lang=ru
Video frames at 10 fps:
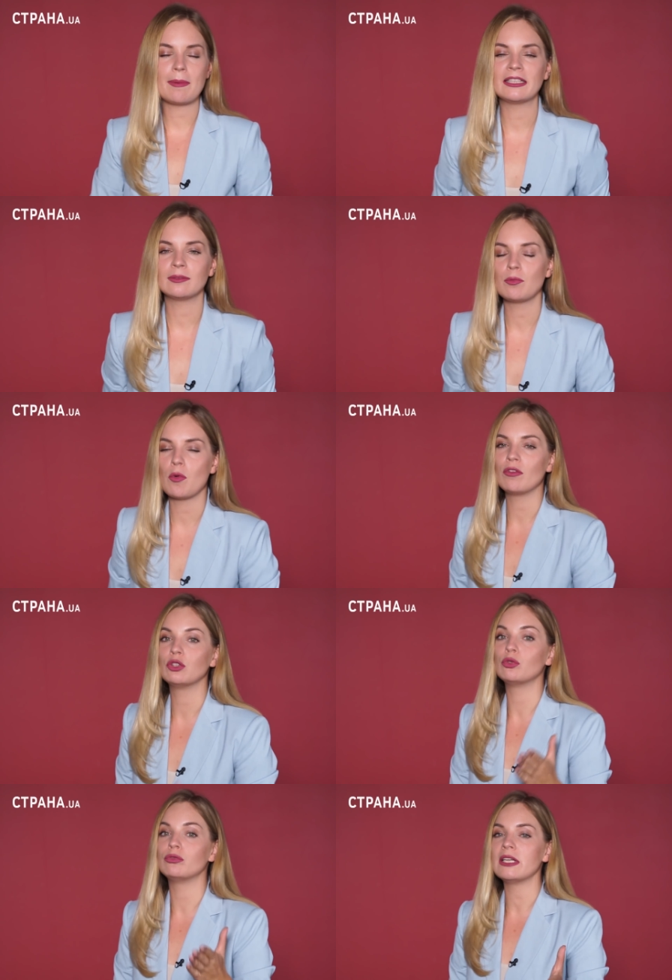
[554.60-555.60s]
по этому
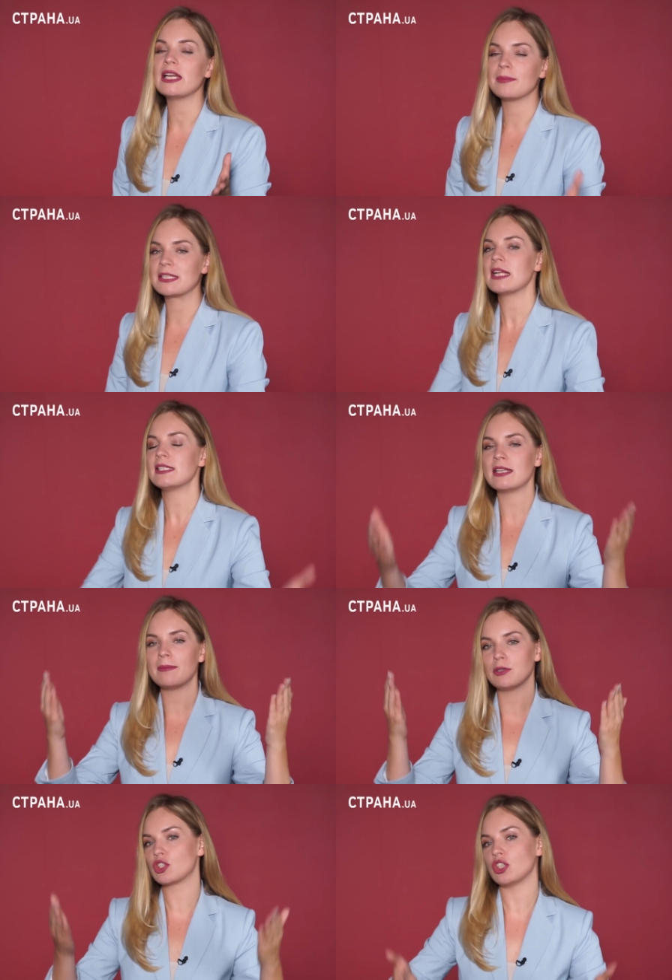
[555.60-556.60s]
поводу вы, обязательно
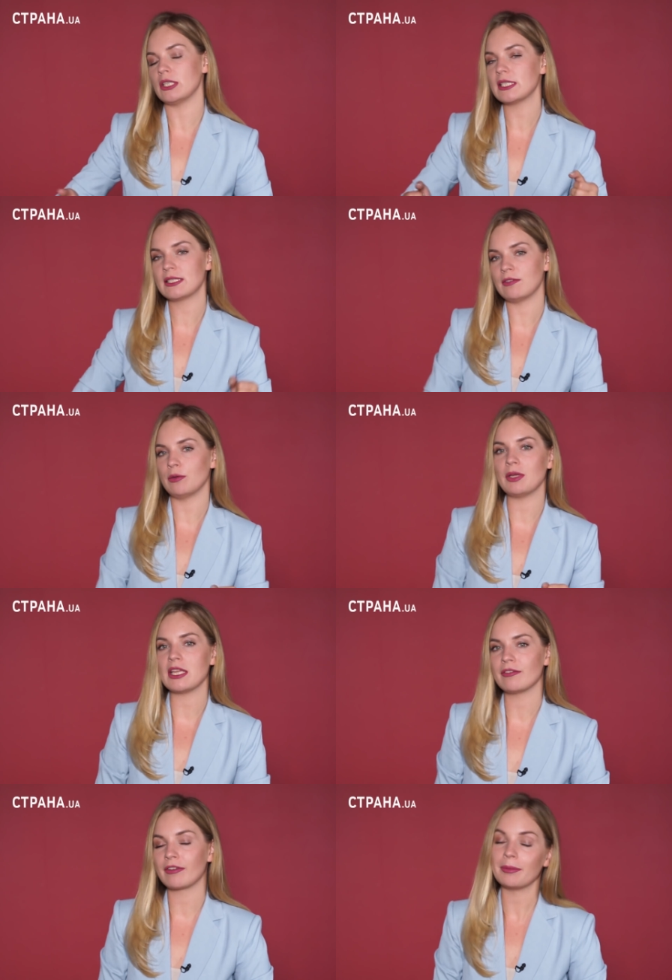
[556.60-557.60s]
пишите свое мнение в